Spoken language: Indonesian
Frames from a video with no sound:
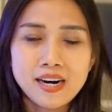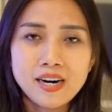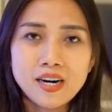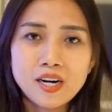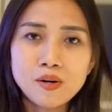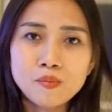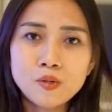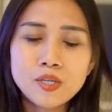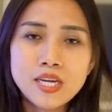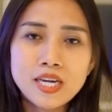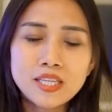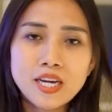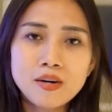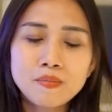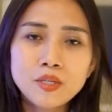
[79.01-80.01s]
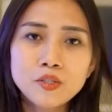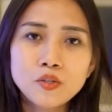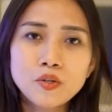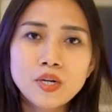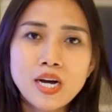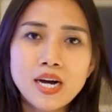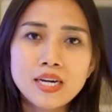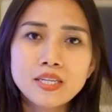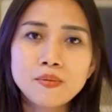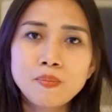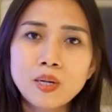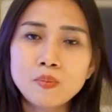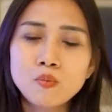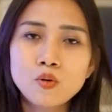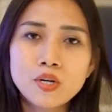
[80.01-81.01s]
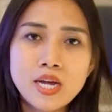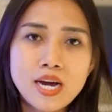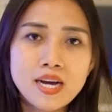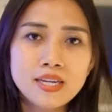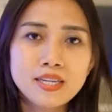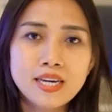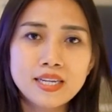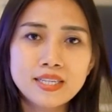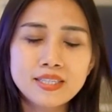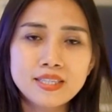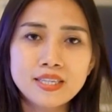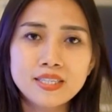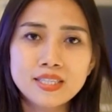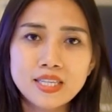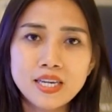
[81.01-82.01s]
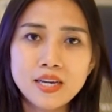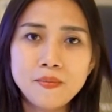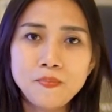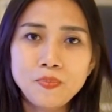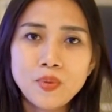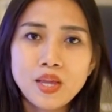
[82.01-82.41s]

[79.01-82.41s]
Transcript: Uh, kemudian kami juga dipermudah dari sisi